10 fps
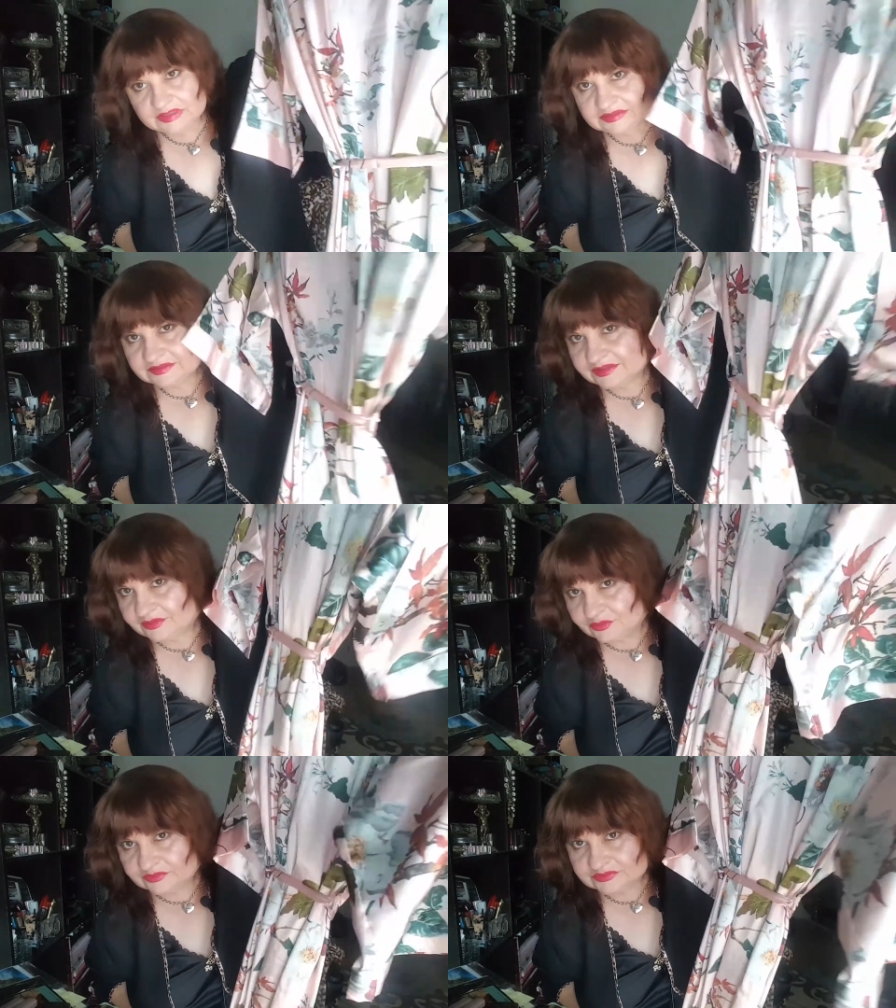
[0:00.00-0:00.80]
Это
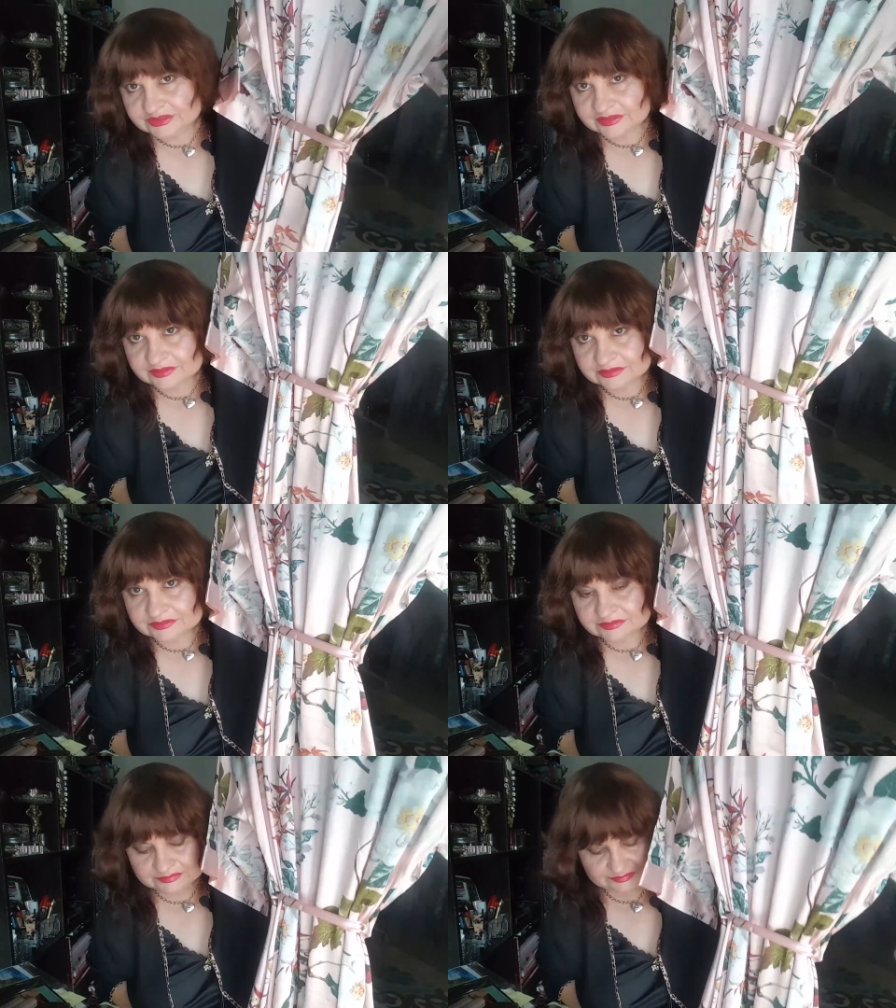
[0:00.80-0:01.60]
далеко не все
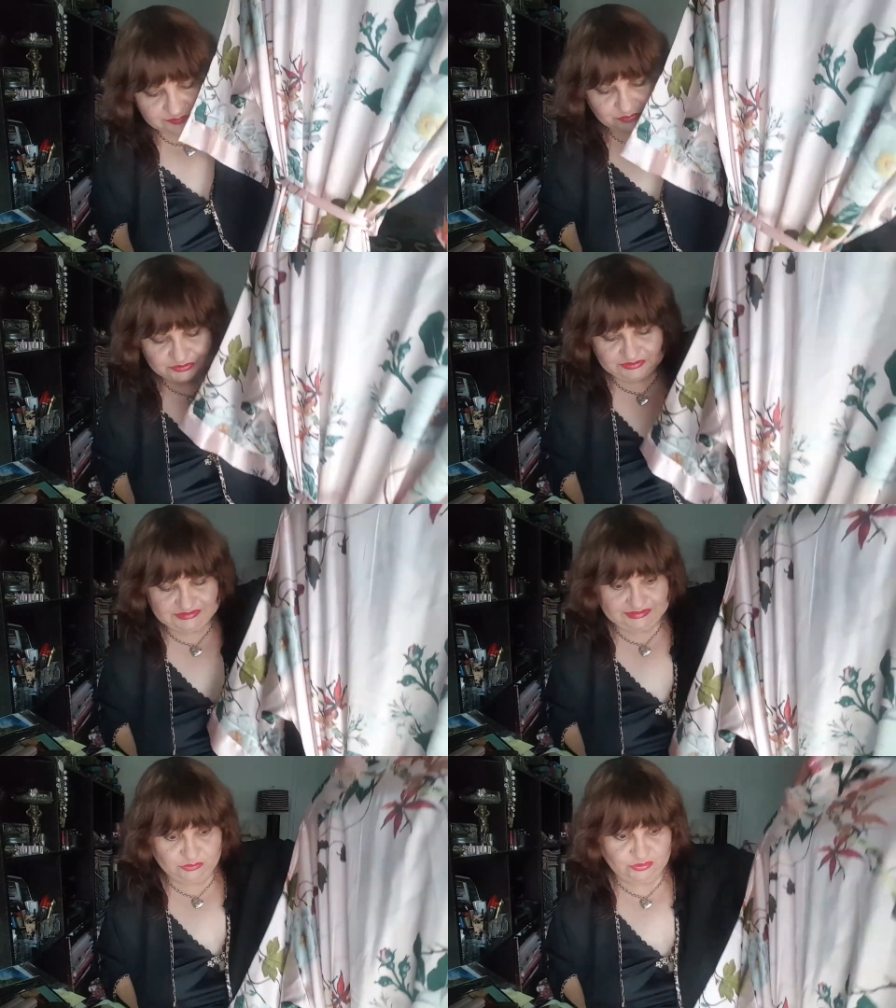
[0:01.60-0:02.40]
халаты, просто
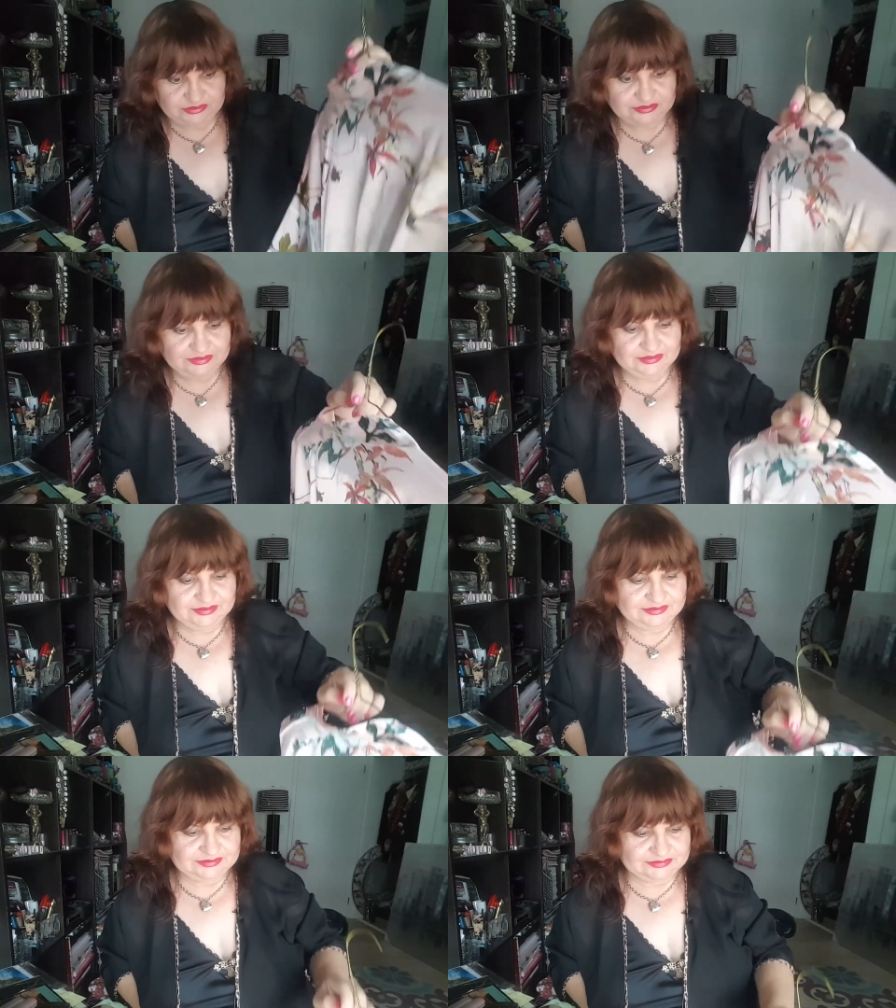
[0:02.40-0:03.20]
те, которые
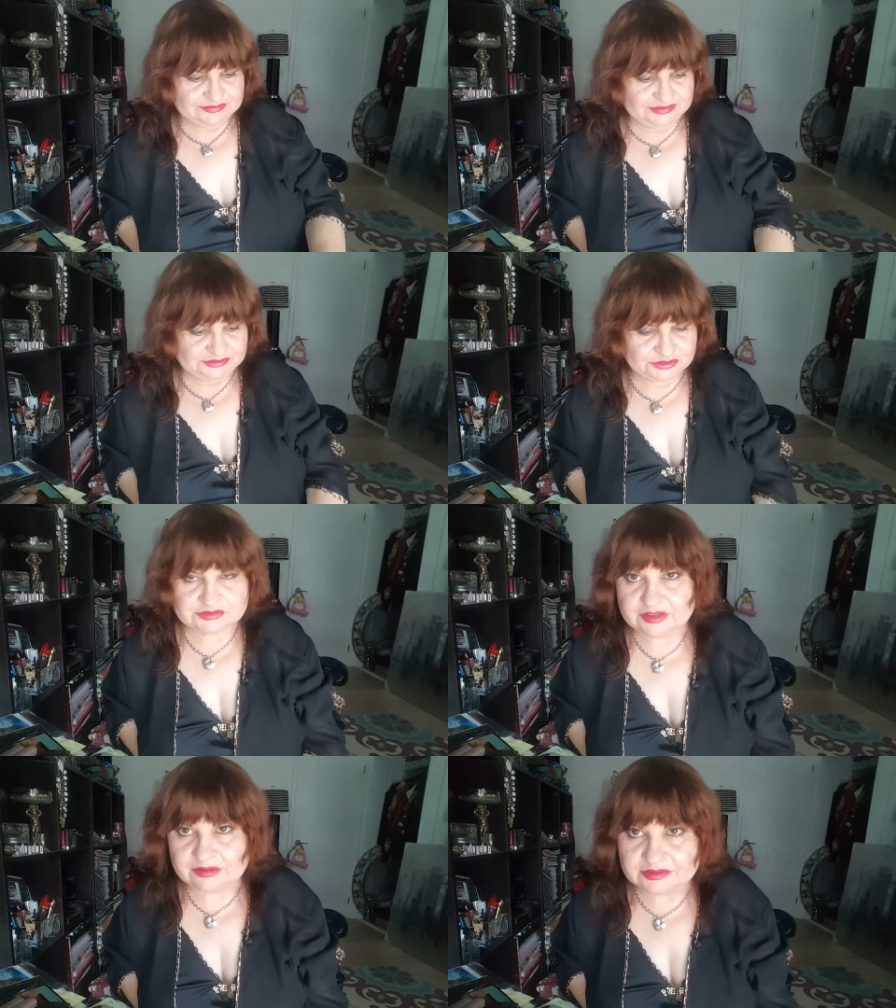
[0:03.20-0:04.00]
э, я сейчас
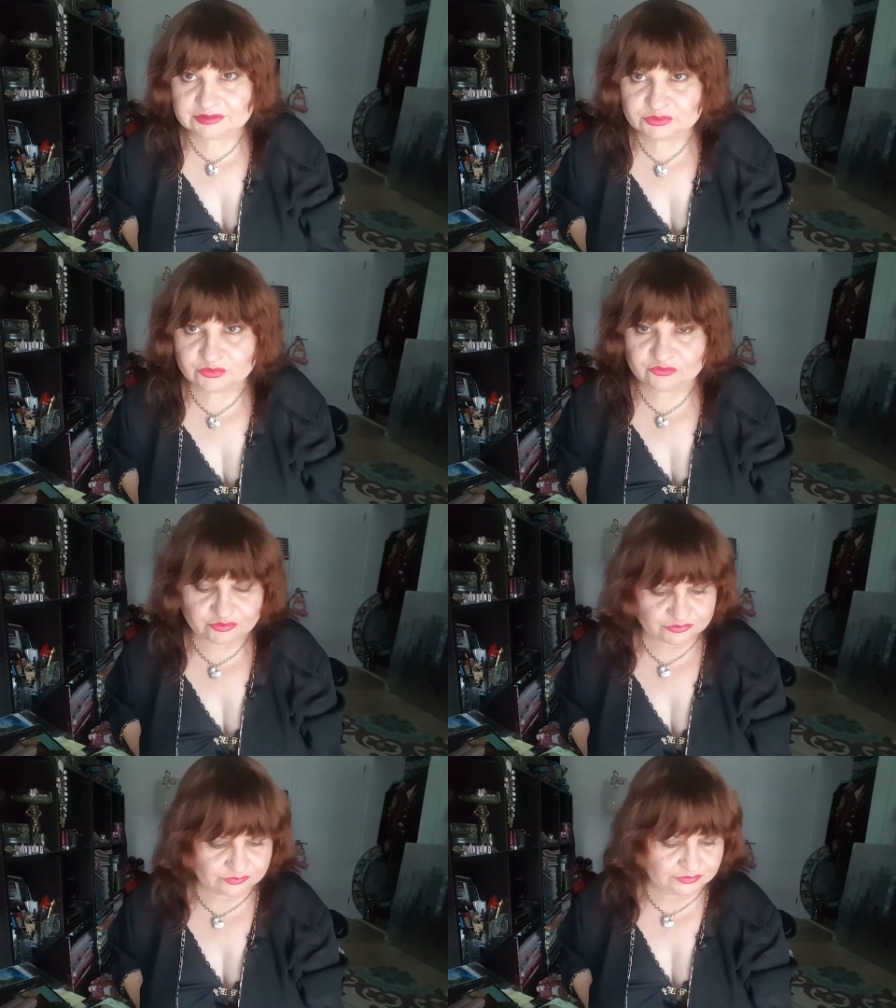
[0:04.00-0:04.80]

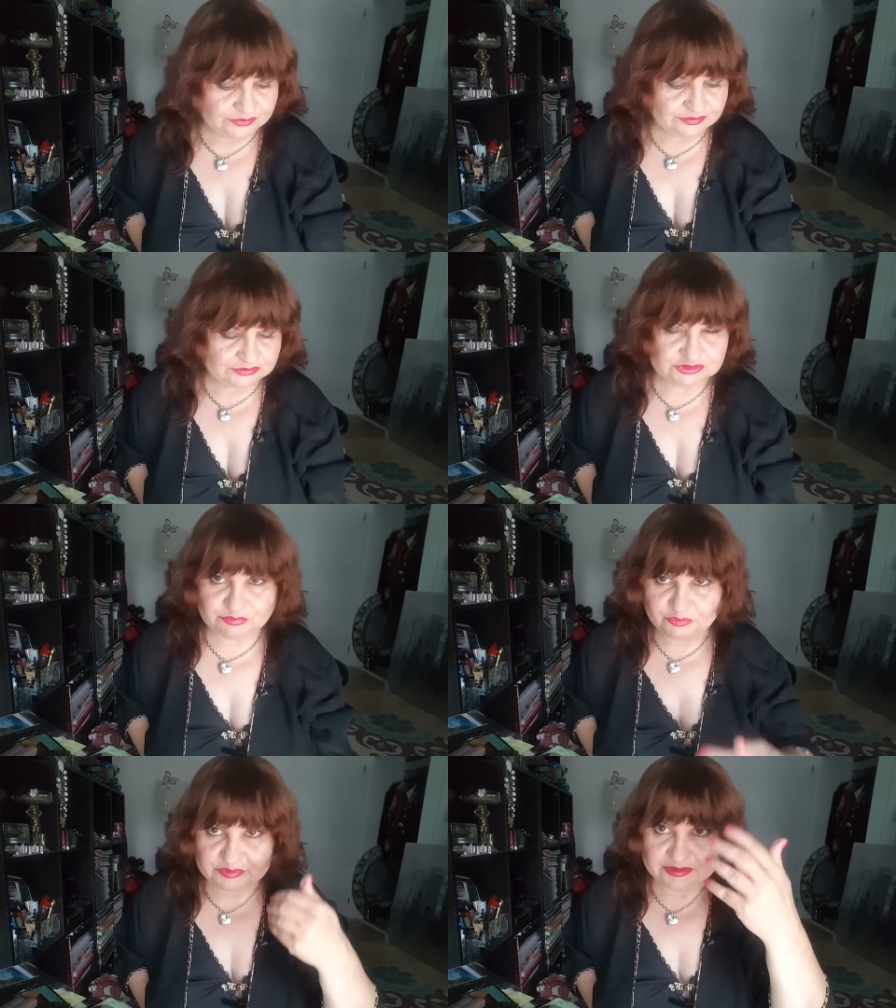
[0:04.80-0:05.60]
организовываю,
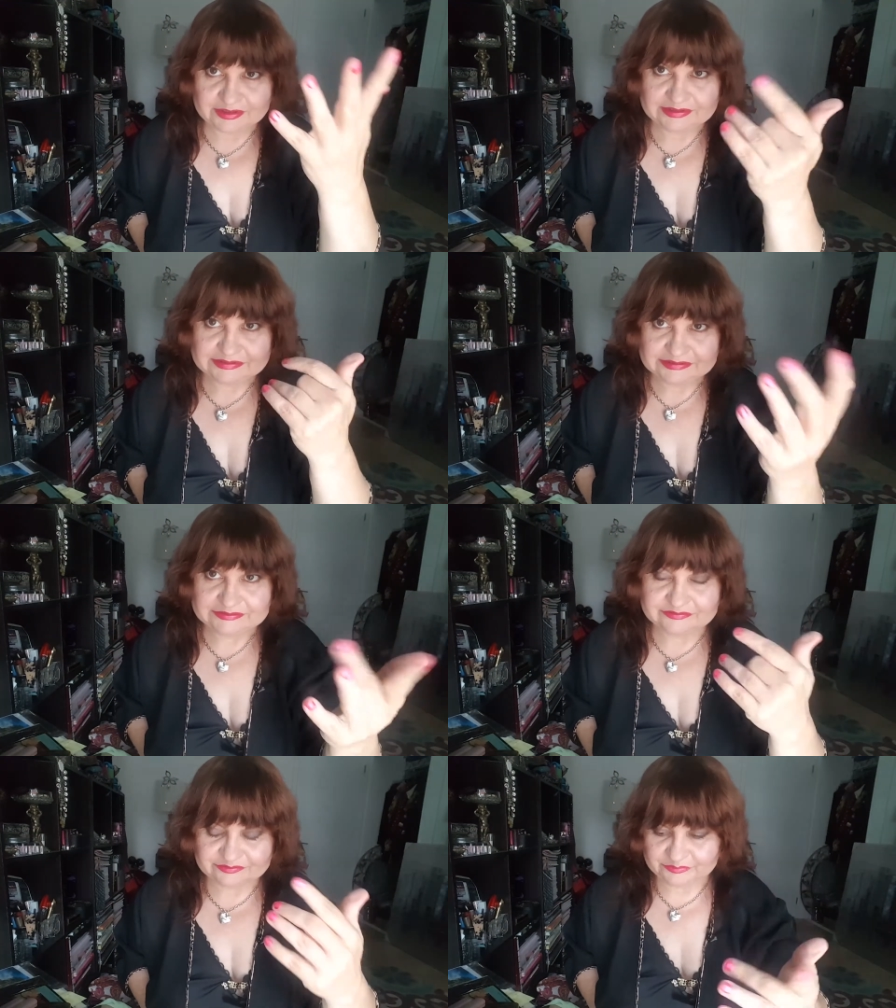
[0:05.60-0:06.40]
чтобы у меня они
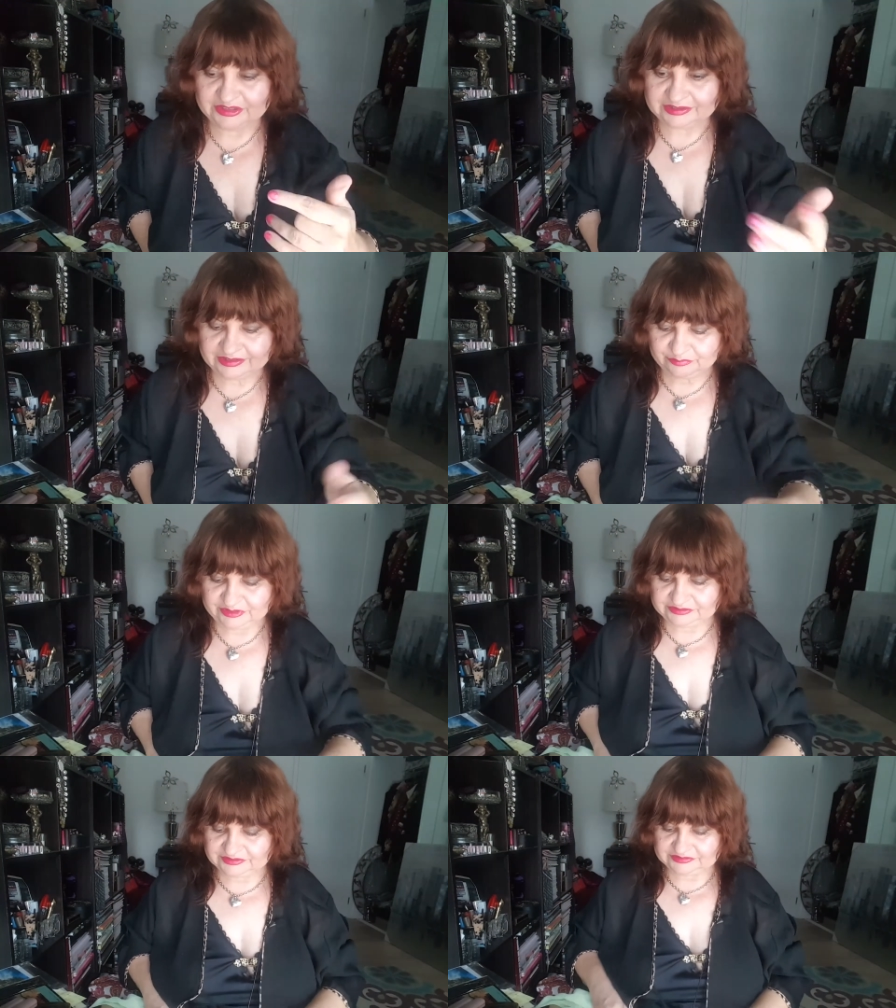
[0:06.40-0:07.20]
мелькали
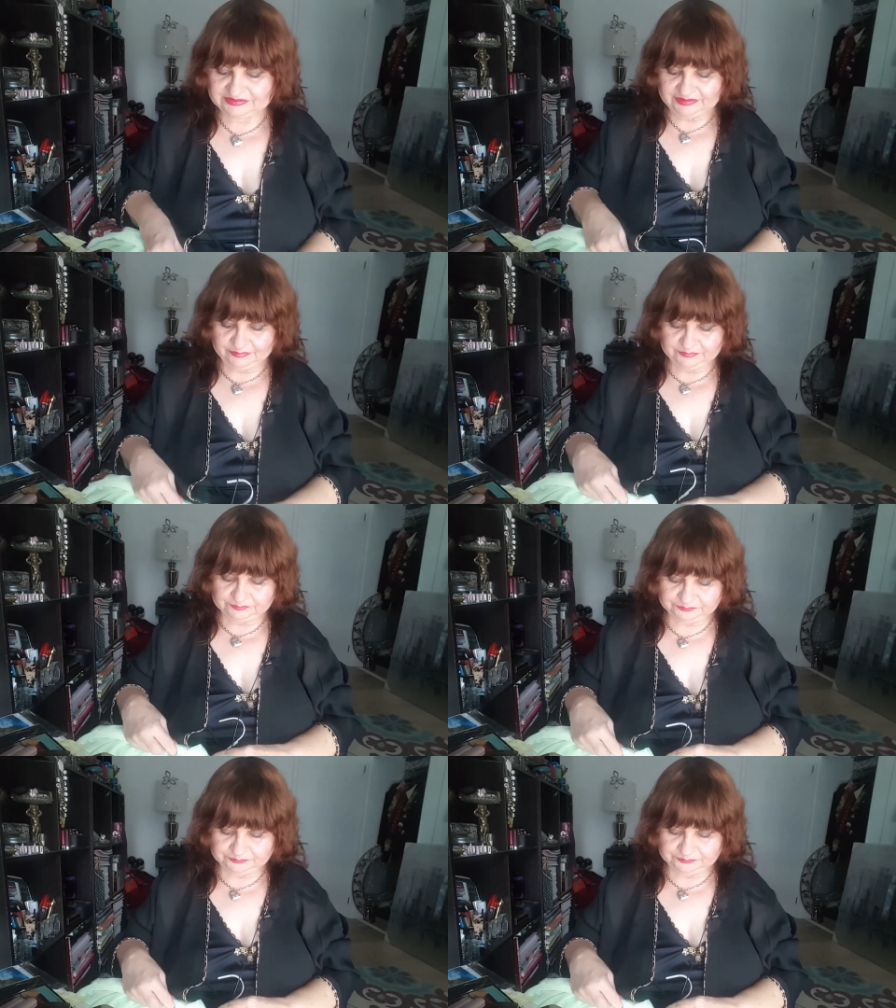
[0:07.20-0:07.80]
перед глазами.